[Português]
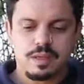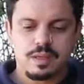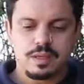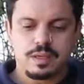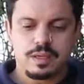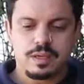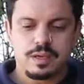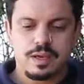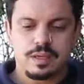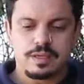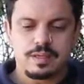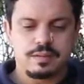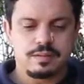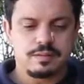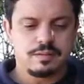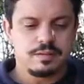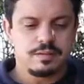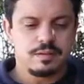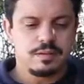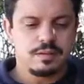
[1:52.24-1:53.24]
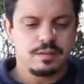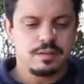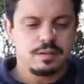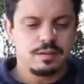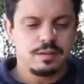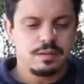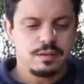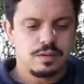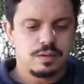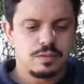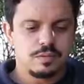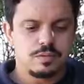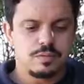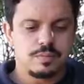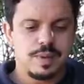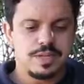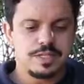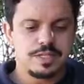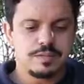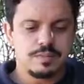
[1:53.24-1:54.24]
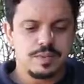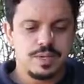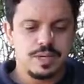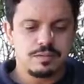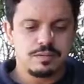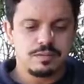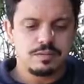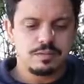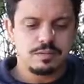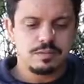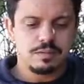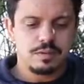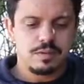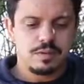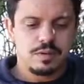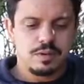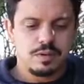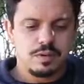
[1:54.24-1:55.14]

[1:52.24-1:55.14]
e que cadencia os batimentos